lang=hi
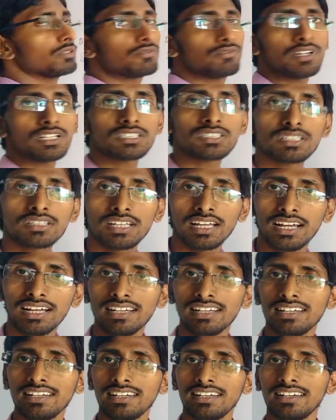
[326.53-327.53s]
वो वर्ष था
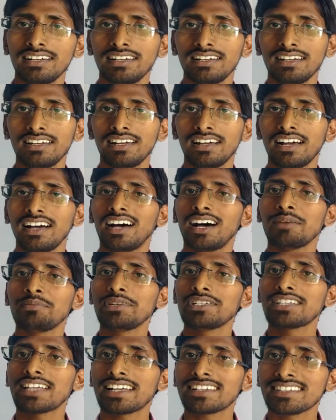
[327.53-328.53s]

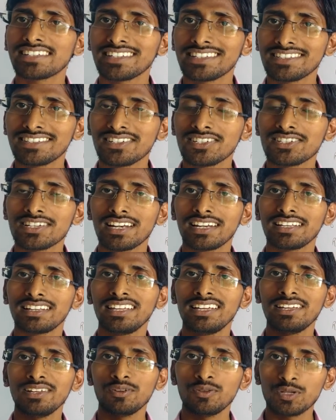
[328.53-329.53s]
अभी शासन किसकी चल रही
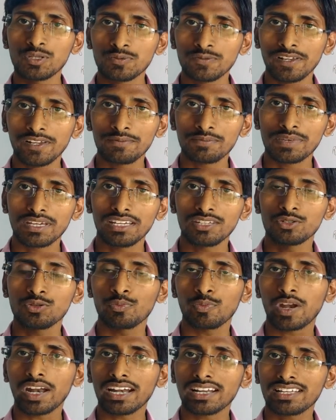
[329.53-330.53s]
थी लुइस फिलिप की जो
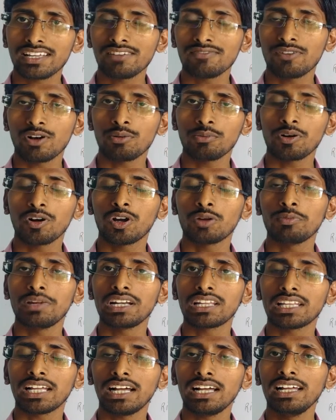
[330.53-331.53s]
मरानकियल फॉर्म ऑफ
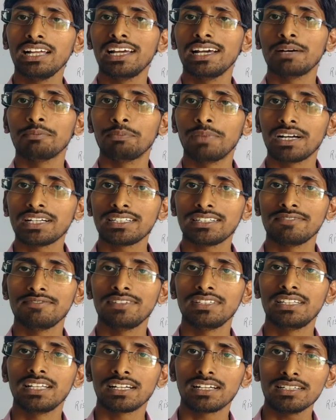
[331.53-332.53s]
गवर्नमेंट था बट
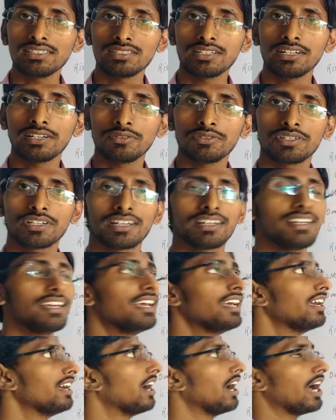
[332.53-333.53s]
विद द कॉन्स्टिट्यूशन
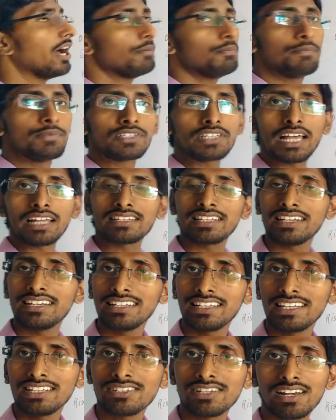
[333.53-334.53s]
अब शासन
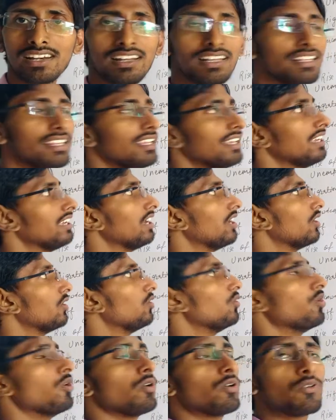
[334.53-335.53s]
इनकी चल रही थी
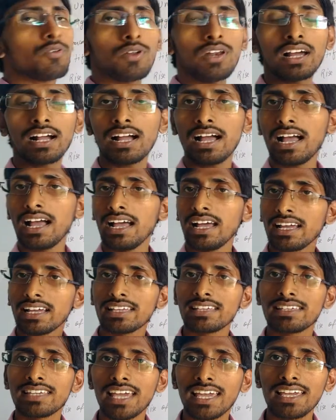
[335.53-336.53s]
लोग को लगा
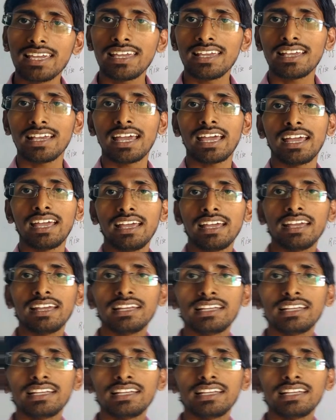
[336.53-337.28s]
यही है